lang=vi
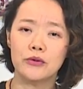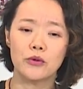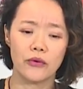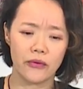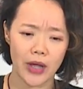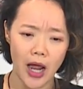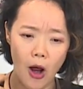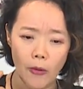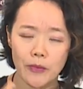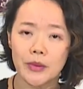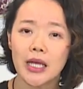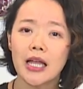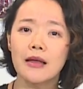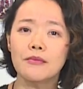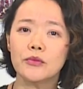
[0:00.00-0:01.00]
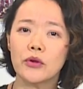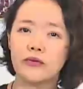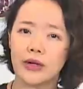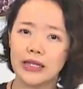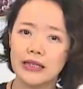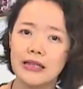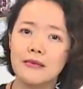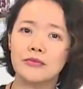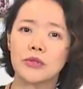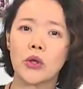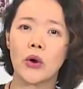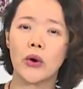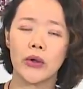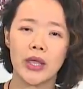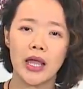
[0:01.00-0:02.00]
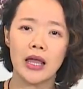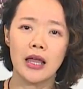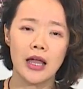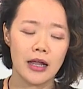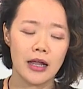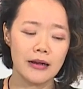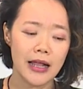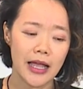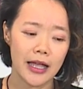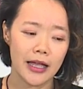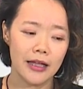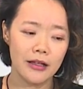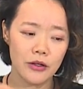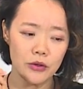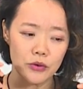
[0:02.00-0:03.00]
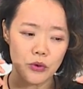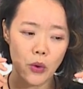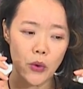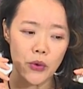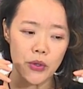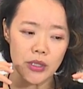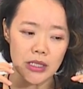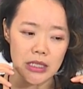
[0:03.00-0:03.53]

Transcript: tôi phải học thêm, tôi phải tìm tòi để tôi